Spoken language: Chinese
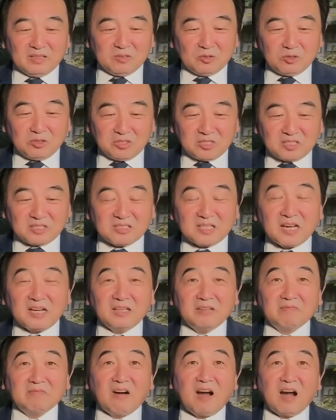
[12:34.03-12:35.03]
去十三
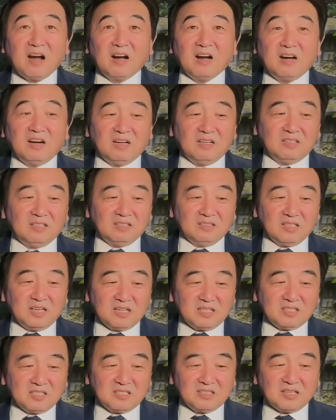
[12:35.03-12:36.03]
陵玩
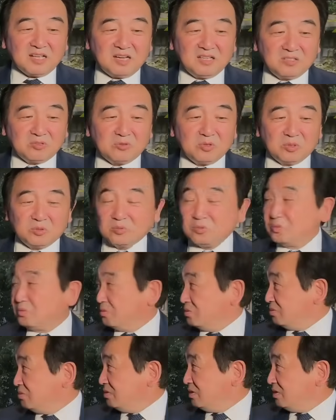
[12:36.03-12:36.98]
那十三陵水库